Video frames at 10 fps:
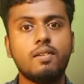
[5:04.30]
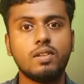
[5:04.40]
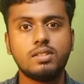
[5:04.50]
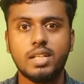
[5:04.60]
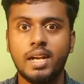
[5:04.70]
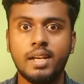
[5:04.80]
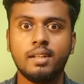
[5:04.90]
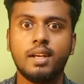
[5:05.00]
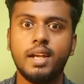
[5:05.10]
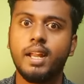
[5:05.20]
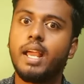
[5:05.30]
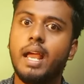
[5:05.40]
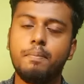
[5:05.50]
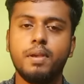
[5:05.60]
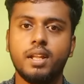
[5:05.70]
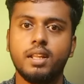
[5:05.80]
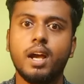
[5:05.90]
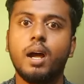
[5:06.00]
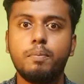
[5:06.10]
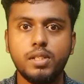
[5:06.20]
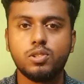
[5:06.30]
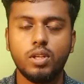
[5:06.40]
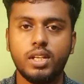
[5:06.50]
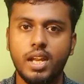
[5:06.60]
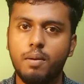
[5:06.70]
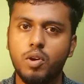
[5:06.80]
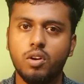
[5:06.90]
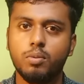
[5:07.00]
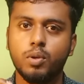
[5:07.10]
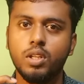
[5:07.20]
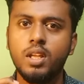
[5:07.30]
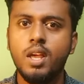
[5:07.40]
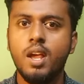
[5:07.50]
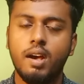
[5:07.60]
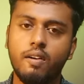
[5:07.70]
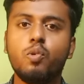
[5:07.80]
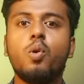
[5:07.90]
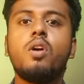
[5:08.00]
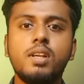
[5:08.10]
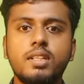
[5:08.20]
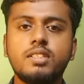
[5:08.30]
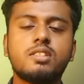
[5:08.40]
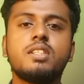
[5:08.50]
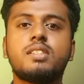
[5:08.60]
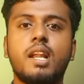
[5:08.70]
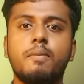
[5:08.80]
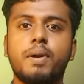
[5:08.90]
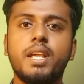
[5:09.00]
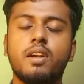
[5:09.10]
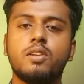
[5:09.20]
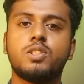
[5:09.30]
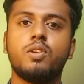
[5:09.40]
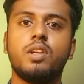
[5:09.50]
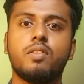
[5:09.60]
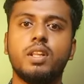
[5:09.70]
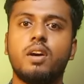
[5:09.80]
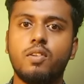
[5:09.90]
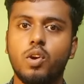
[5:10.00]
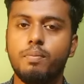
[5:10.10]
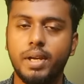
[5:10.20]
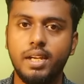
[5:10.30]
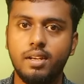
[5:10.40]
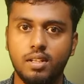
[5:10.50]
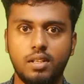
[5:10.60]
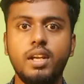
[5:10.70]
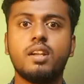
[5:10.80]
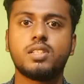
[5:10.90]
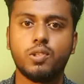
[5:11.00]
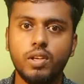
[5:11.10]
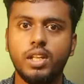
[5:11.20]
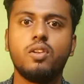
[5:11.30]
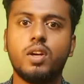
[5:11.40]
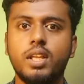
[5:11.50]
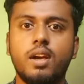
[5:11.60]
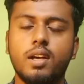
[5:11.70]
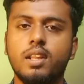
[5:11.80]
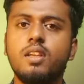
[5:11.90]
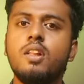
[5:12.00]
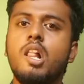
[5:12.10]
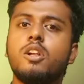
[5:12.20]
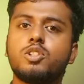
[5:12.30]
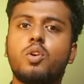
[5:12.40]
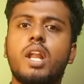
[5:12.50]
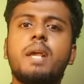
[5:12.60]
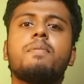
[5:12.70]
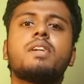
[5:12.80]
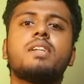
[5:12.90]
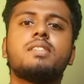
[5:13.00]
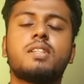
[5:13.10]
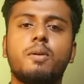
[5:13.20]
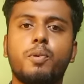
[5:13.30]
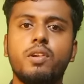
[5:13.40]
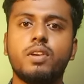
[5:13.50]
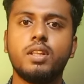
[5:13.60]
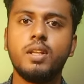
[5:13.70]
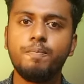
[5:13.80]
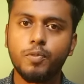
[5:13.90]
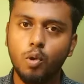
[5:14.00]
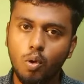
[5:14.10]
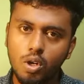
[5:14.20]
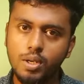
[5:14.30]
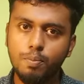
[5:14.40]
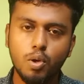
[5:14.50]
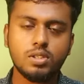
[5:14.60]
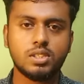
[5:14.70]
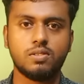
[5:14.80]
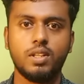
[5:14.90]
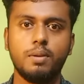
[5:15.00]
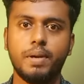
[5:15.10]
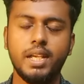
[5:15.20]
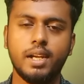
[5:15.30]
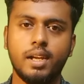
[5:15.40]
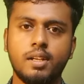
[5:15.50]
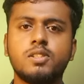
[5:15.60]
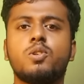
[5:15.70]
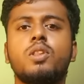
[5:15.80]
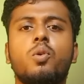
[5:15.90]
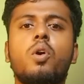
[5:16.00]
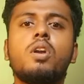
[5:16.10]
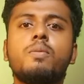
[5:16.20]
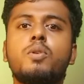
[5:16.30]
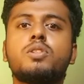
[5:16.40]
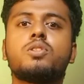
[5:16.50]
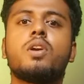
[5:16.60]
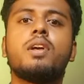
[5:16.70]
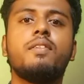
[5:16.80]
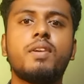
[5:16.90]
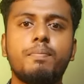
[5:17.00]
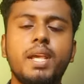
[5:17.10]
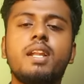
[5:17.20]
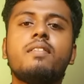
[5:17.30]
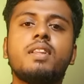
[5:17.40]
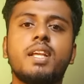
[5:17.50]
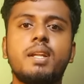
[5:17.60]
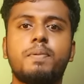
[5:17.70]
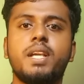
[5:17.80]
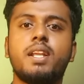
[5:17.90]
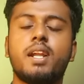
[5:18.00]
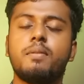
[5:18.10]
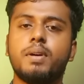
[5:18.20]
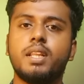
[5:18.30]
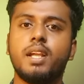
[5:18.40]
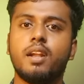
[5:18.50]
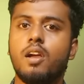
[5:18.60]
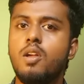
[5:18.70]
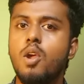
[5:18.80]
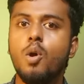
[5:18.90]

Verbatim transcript: அன்னைக்கு வந்து சேடாக இருந்தாங்க இன்றைக்கி ஹாப்பியாக இருந்தாங்க அப்படின்னு சொல்லிட்டு ஞாபகம் வரும்போது அவர் ஓல்டு ஹிஸ்ட்ரிஸ் எல்லாம் படிக்கணும்னு சொல்லிட்டு வந்து அவரோட மைண்டு இன்ட்ரெஸ்ட் வந்து இன்னும் அதிகம் ஆகுது ஸோ லைப்ரரிஸில் போய் வந்து ஓல்டு புக்ஸ் வந்து படிக்கிறாரு ஸோ இந்த ஓல்டு புக்ஸோட இவர் மெயினாக வந்து என்ன படிக்கிறாருன்னு பார்த்தீங்கன்னா